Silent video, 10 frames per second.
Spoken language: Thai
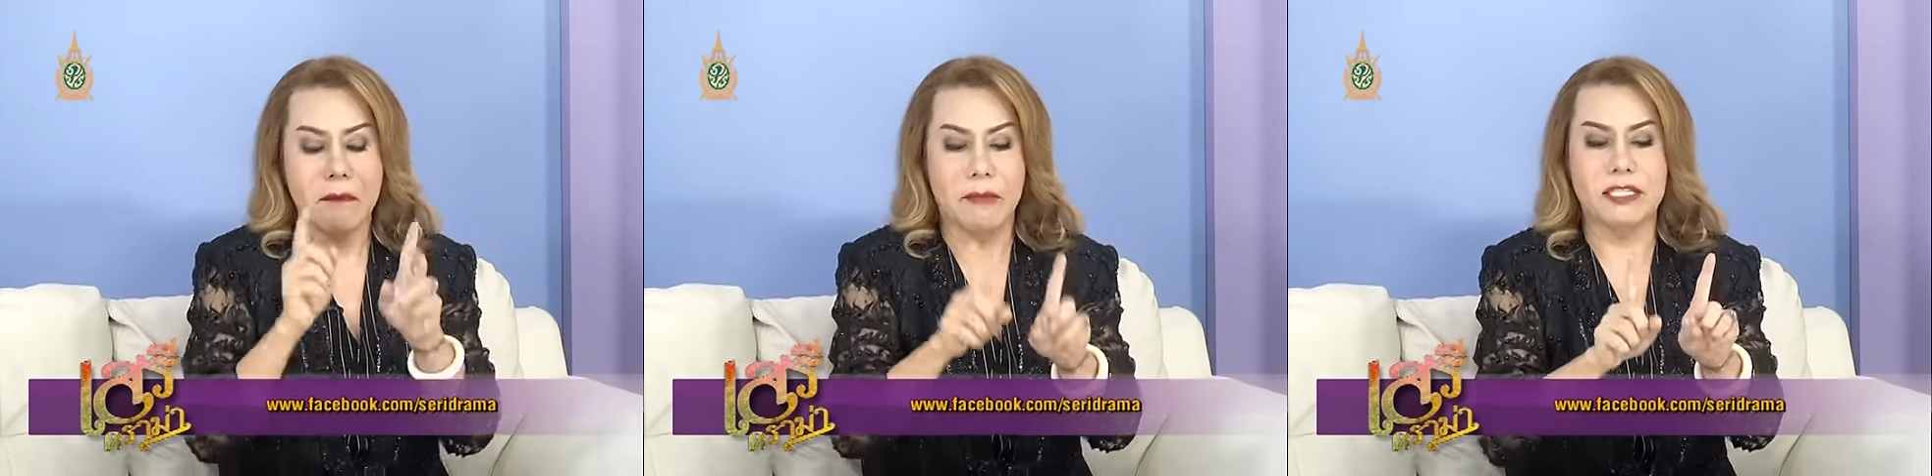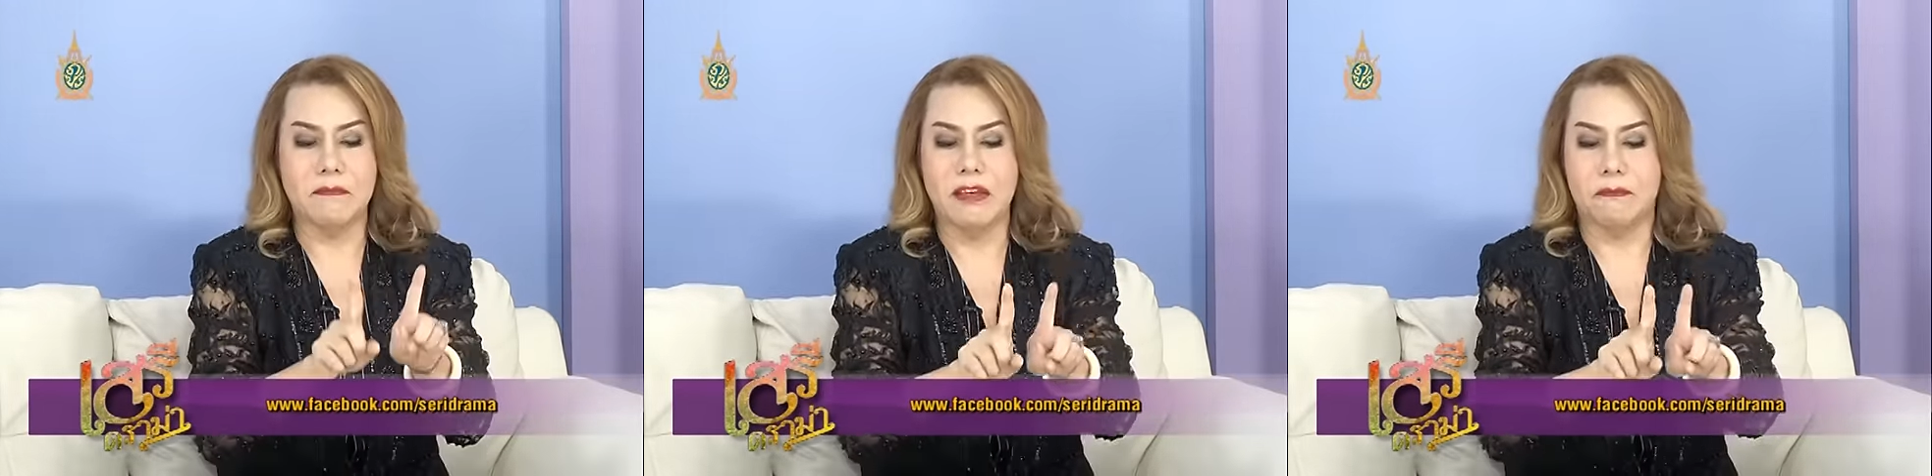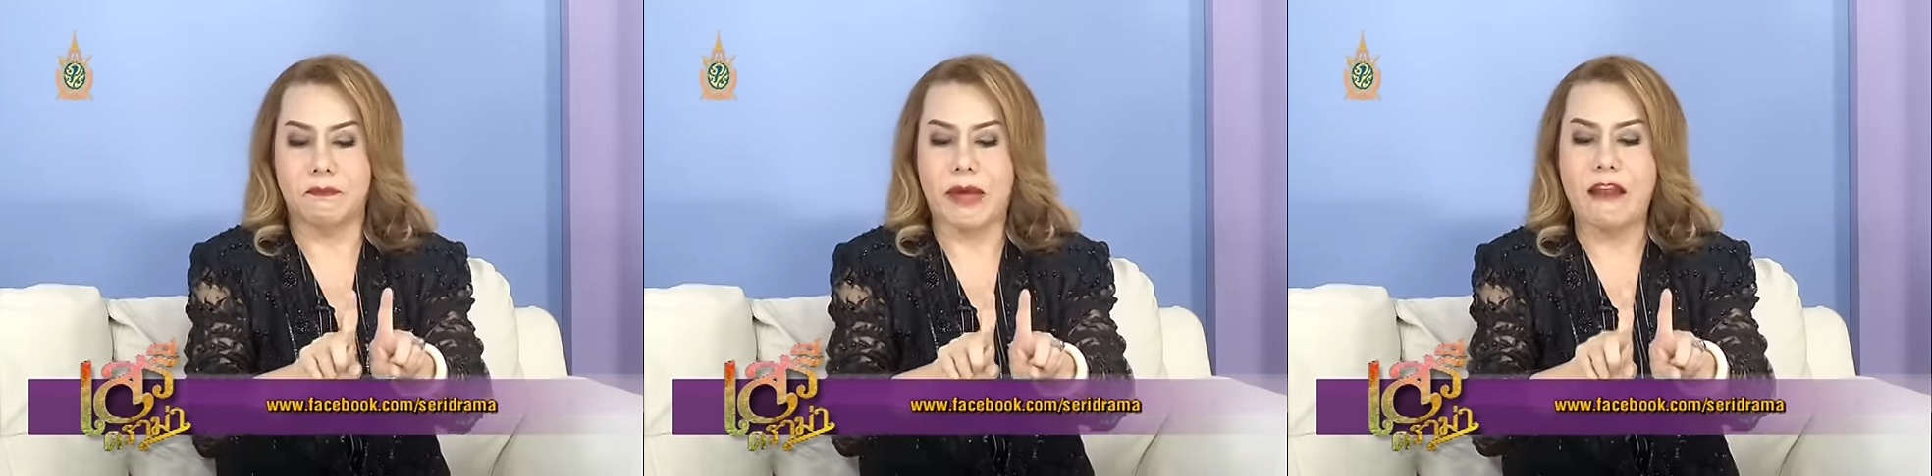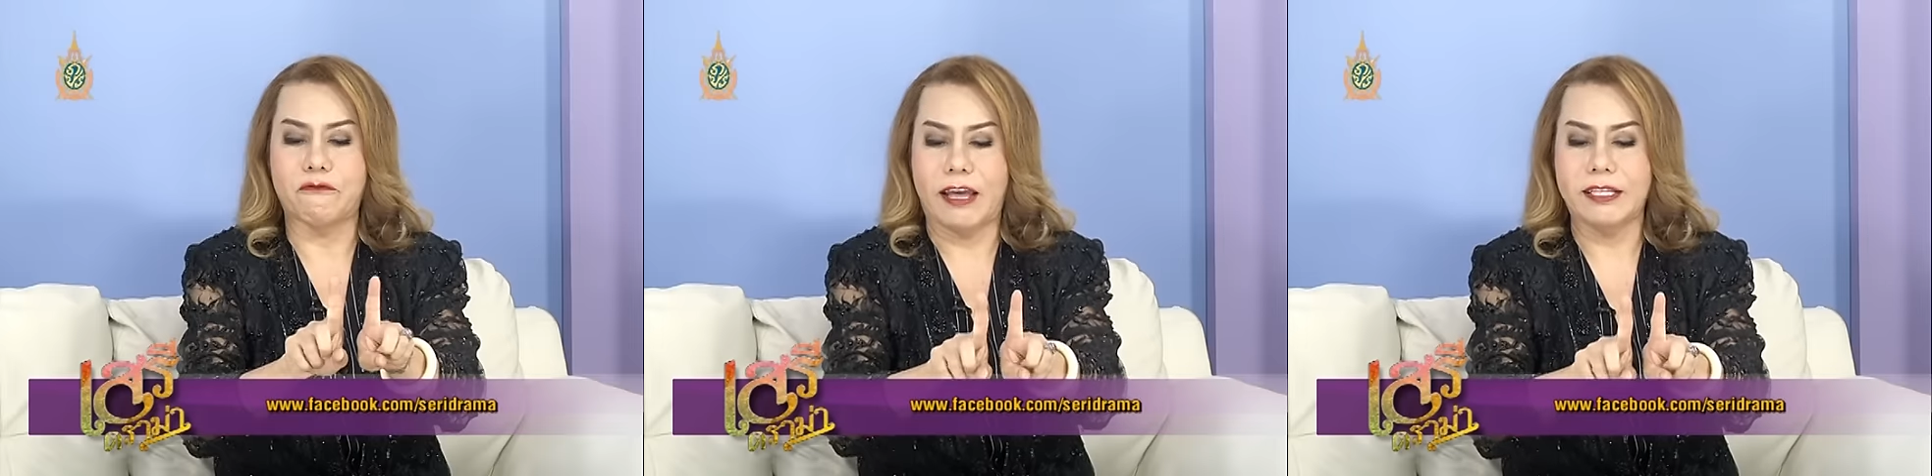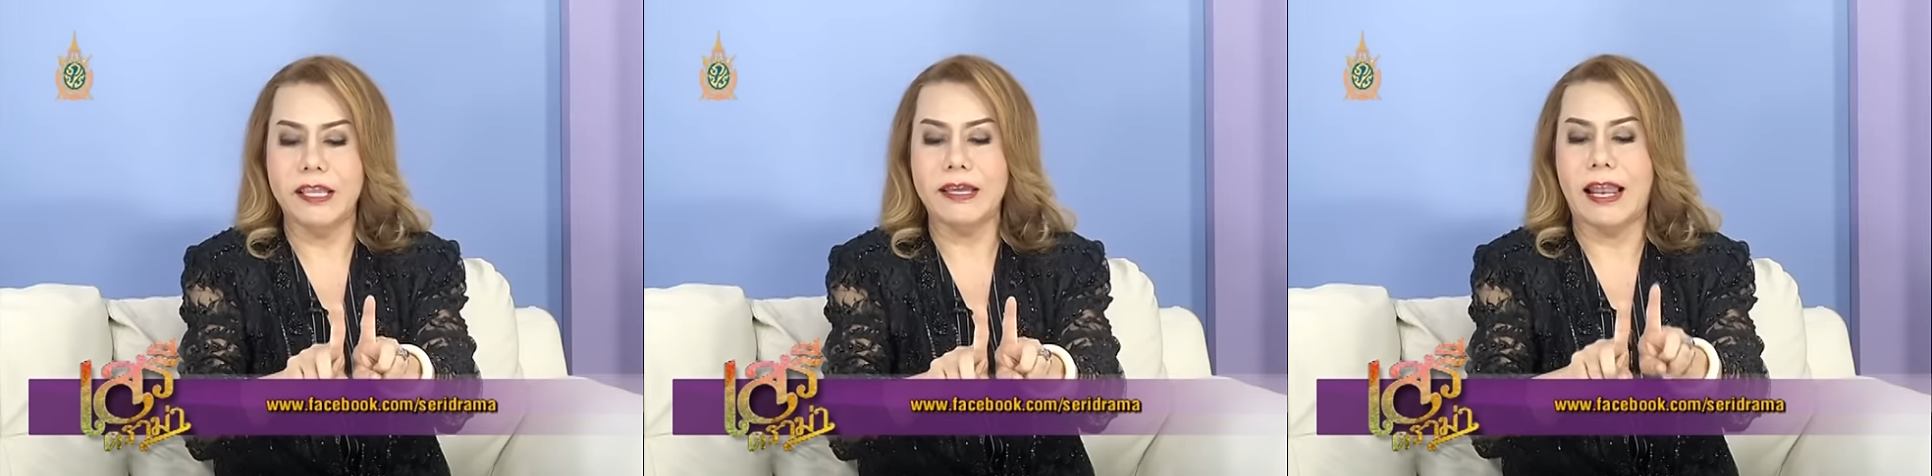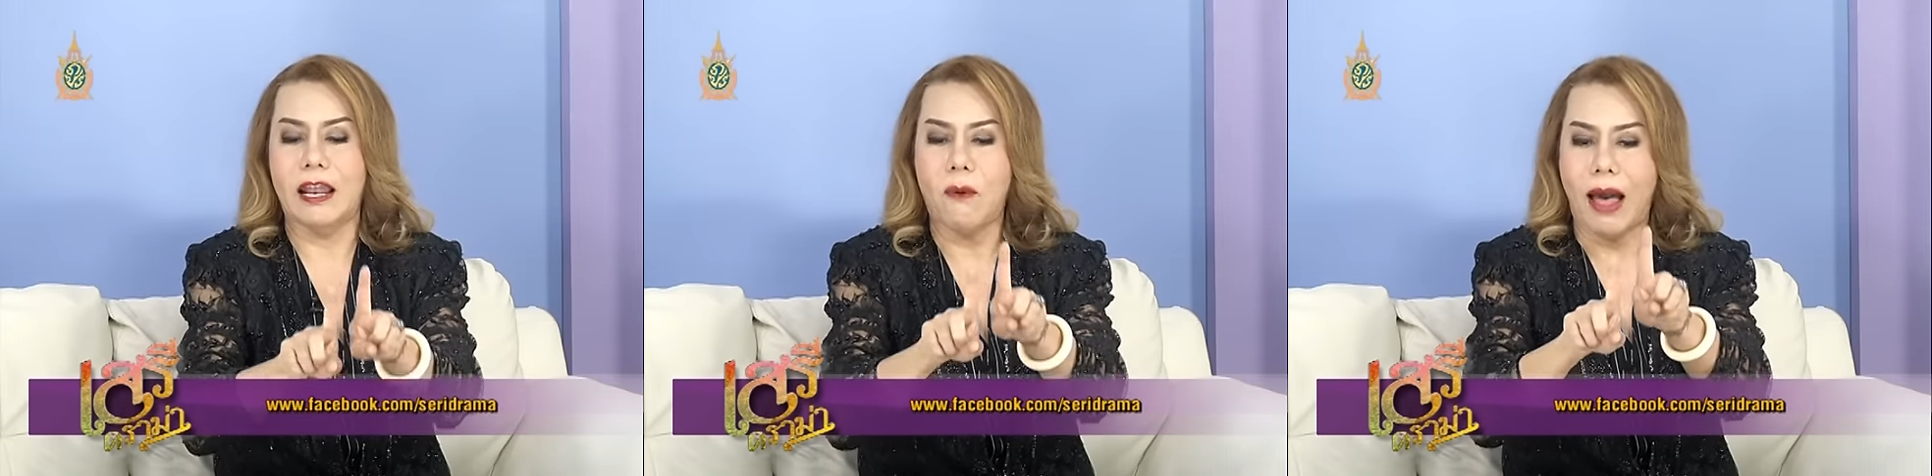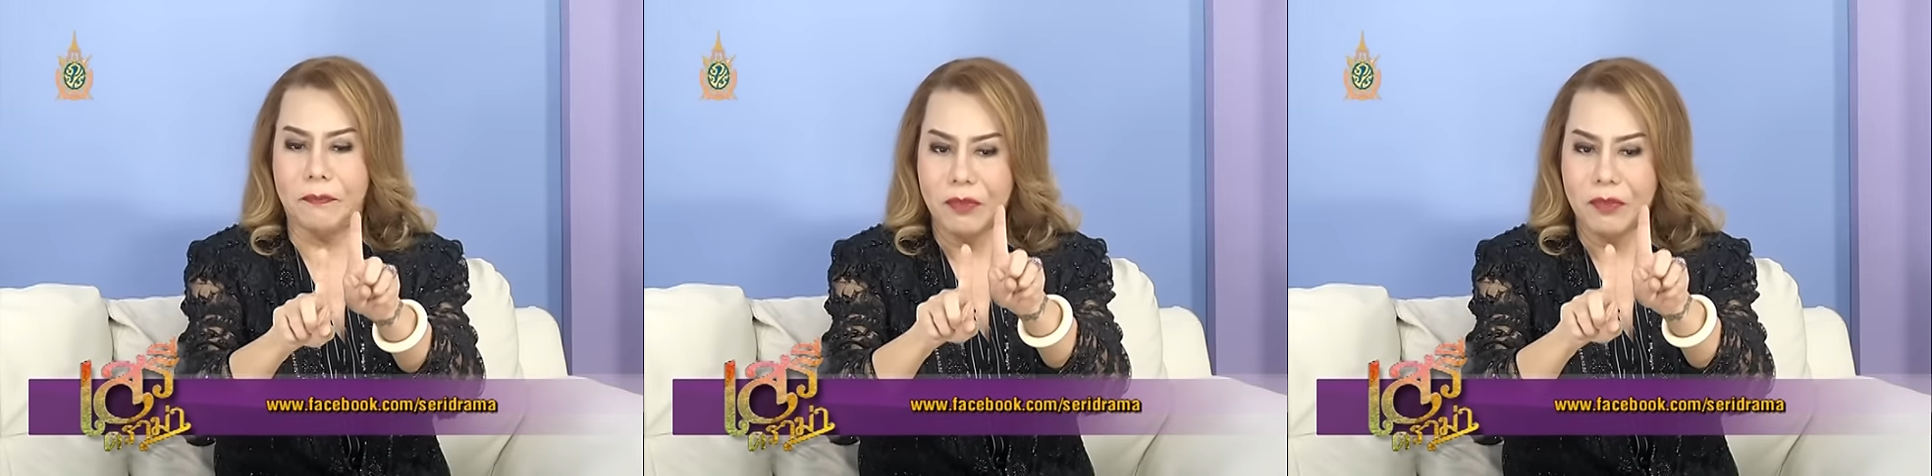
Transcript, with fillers: มันจะมีการไฟติ้งกันระหว่าง